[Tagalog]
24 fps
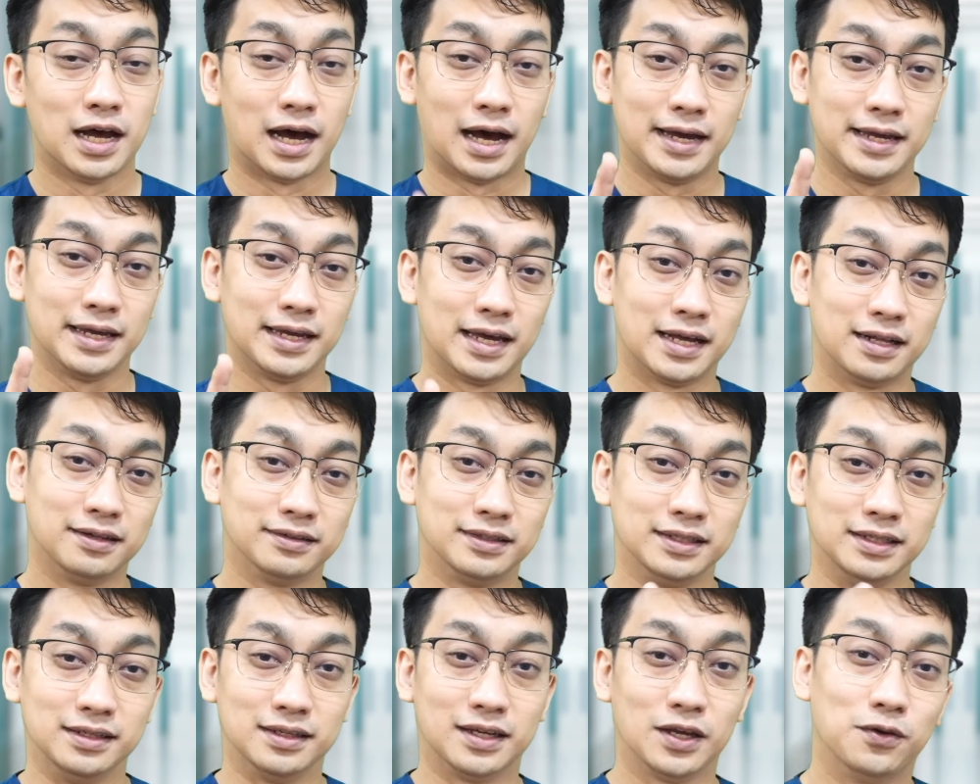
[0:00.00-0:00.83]
ay
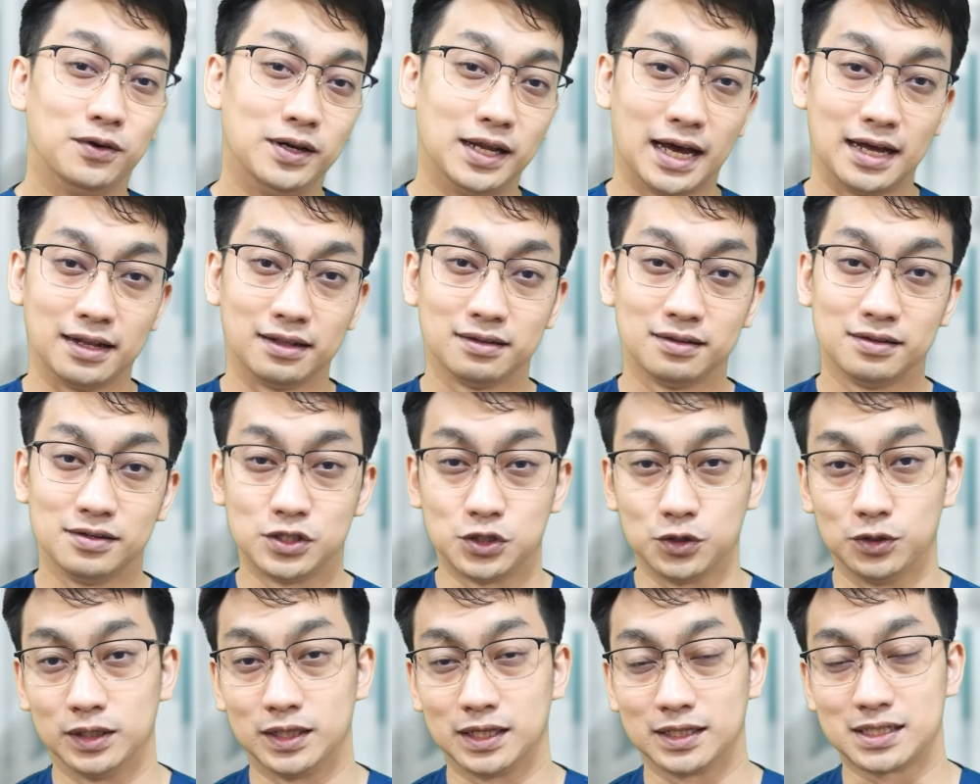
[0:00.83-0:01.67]
healthy kayong lahat.
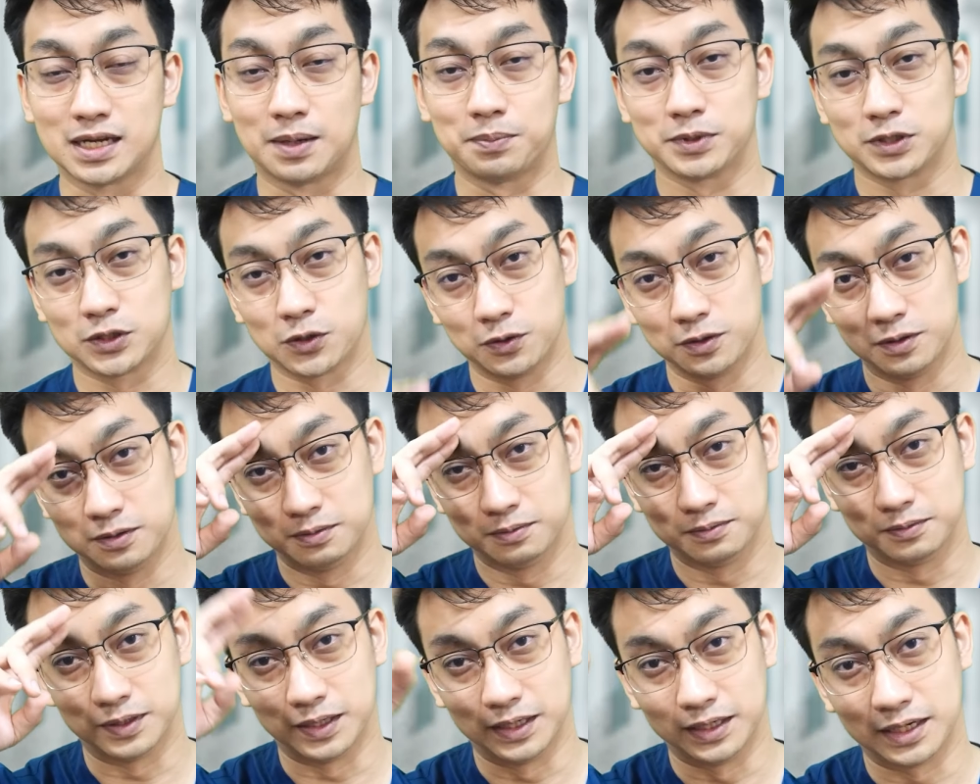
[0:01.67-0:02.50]
See you next episode.
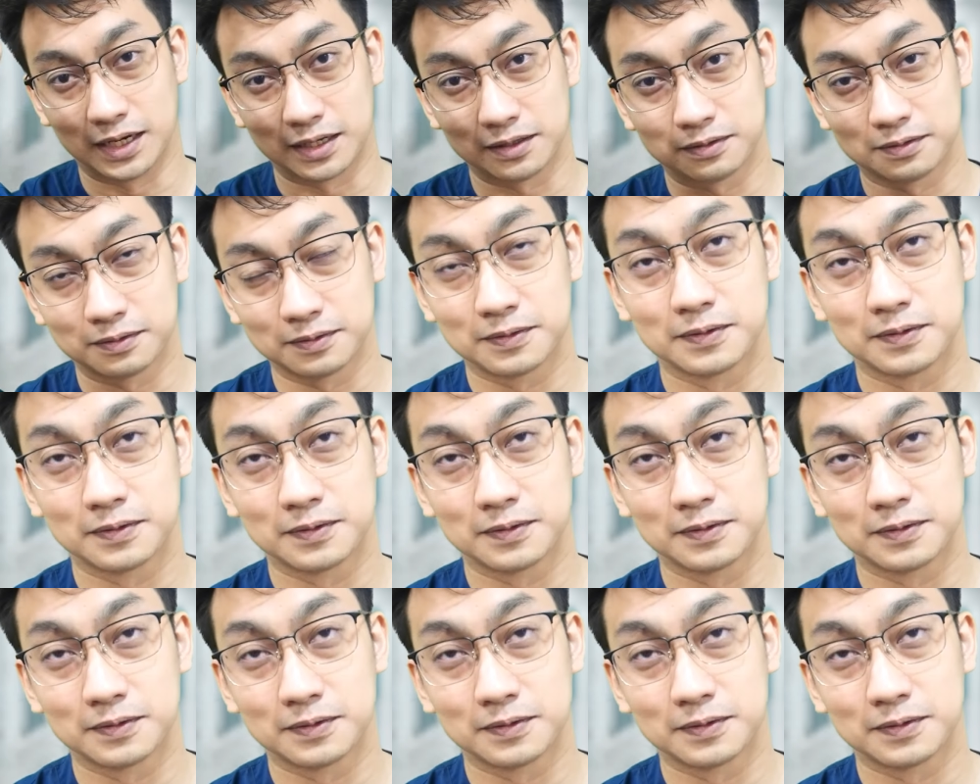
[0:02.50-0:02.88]
Ingat!